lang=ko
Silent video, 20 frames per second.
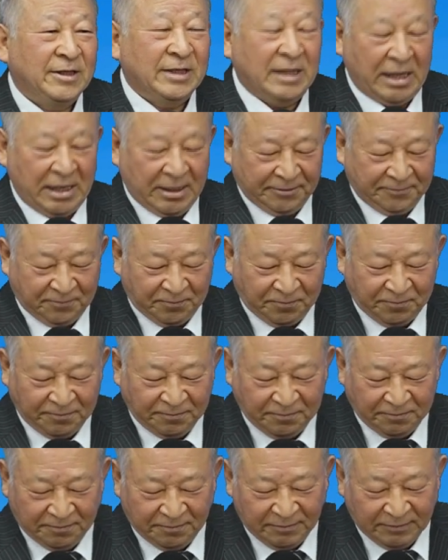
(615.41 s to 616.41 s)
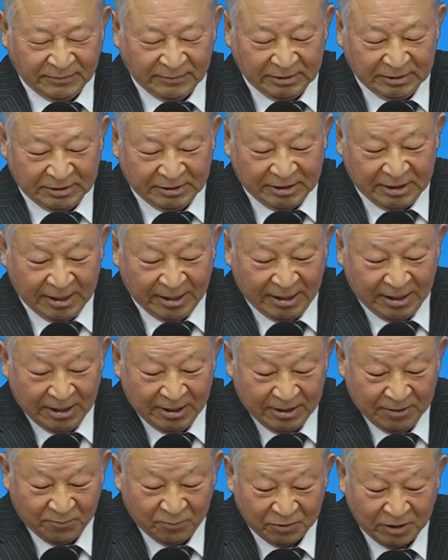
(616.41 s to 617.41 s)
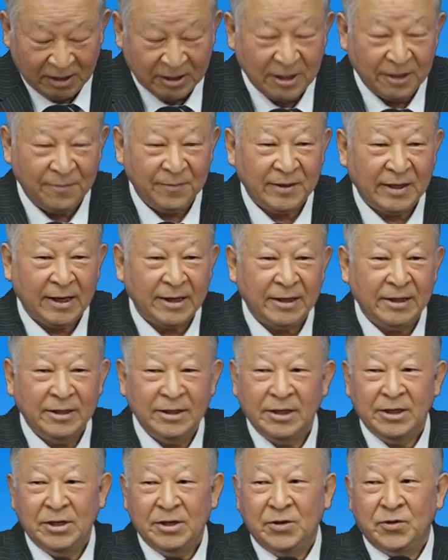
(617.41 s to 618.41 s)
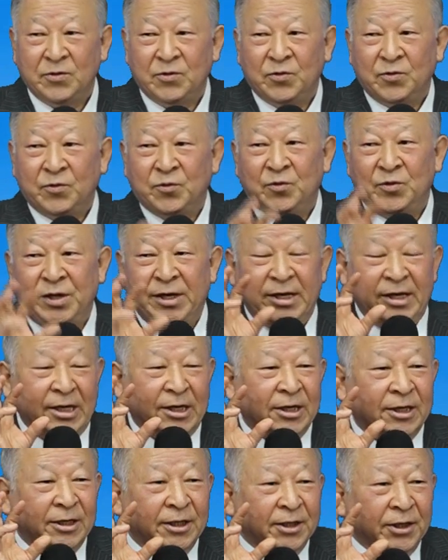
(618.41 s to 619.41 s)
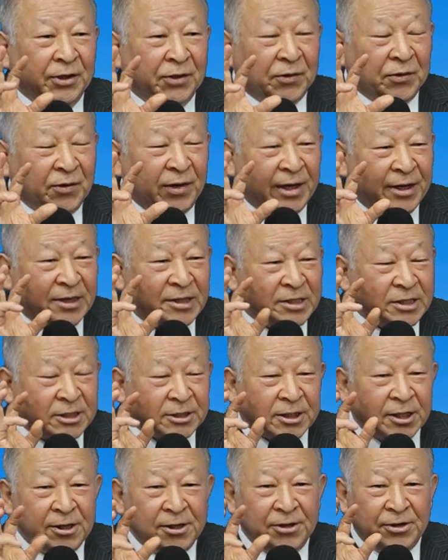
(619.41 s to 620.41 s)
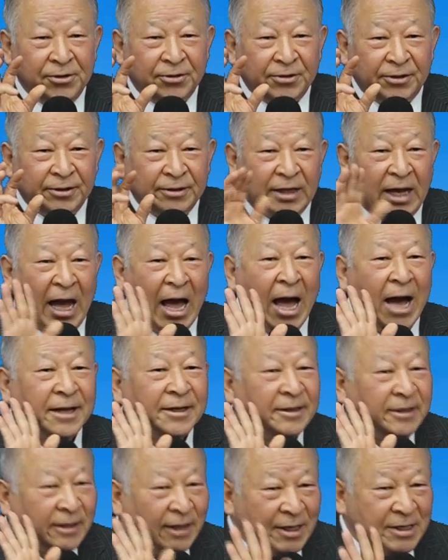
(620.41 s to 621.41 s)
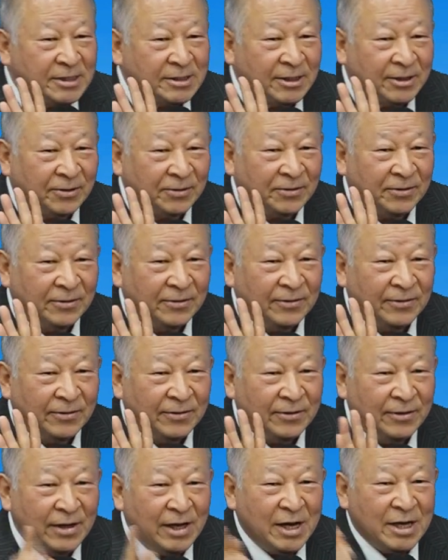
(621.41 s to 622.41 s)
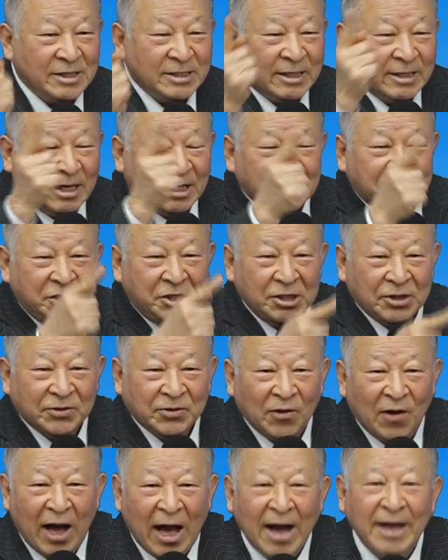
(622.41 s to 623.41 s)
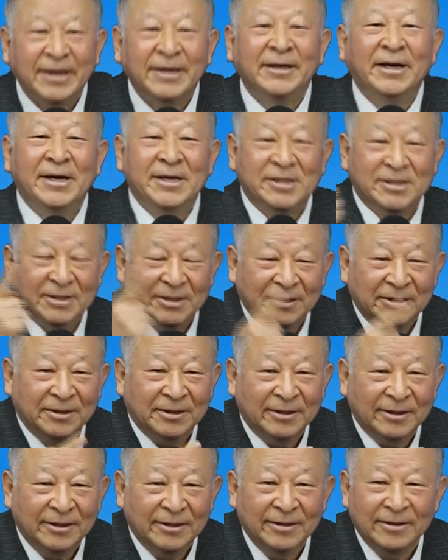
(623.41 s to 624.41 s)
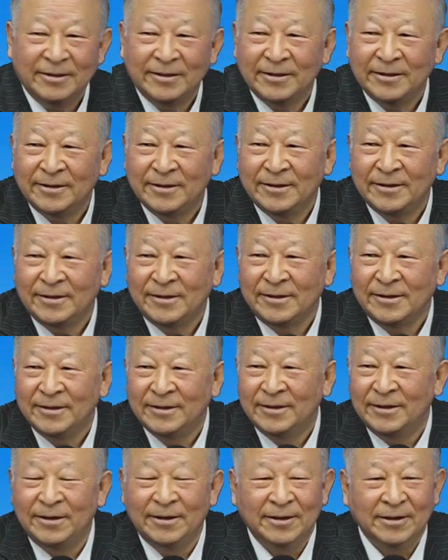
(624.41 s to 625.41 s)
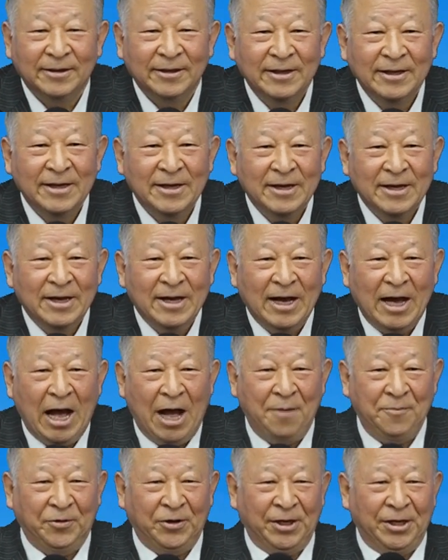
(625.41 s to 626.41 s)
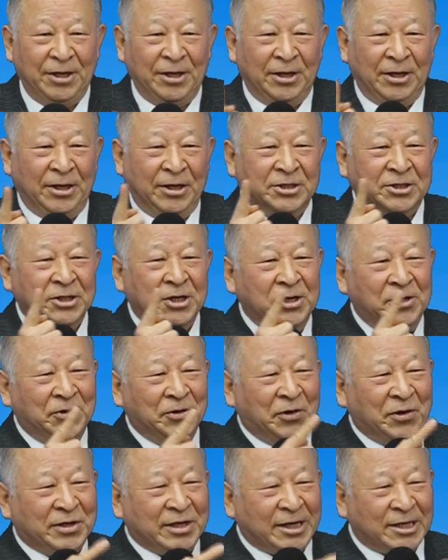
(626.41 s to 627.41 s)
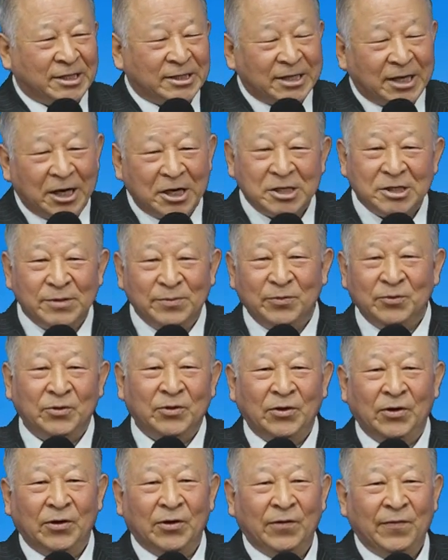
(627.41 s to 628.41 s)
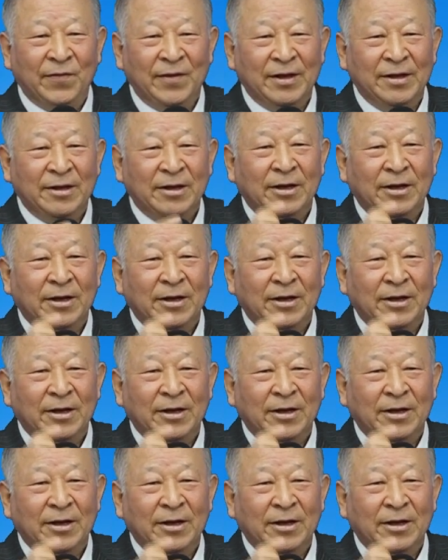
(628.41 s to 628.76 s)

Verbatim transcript: 자, 제가 부탁드립니다. 우리 언어로 하는 설교는 한계가 있어요. 세상 지식도 한계가 있어. 어, 아무리 설교를 잘, 하시는 분도